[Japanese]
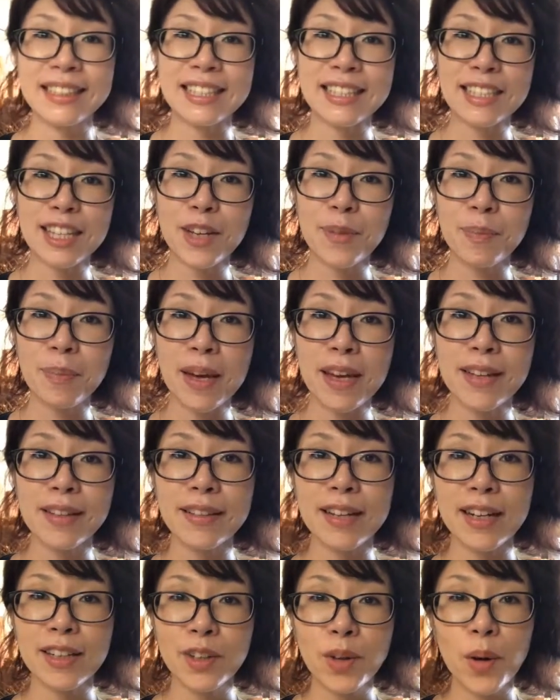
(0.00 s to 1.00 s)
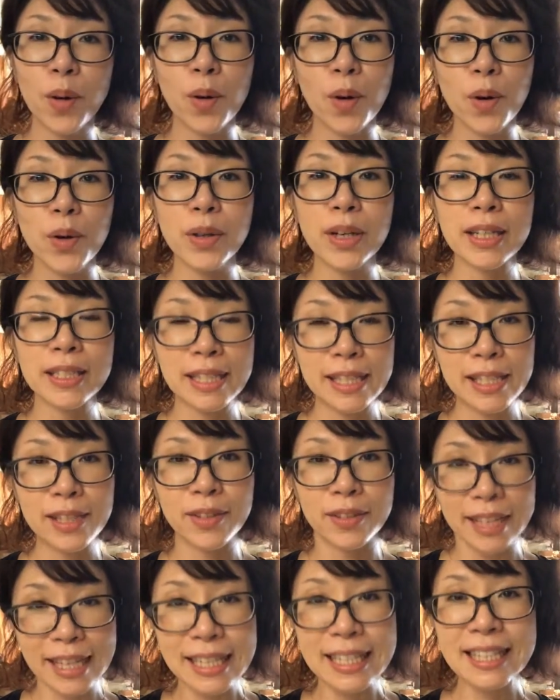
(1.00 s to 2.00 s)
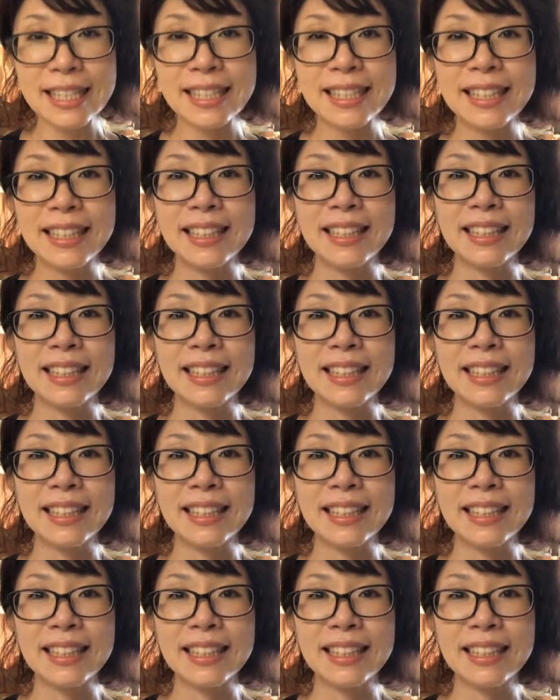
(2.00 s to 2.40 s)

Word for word: デザインペインターの大浦幸子です、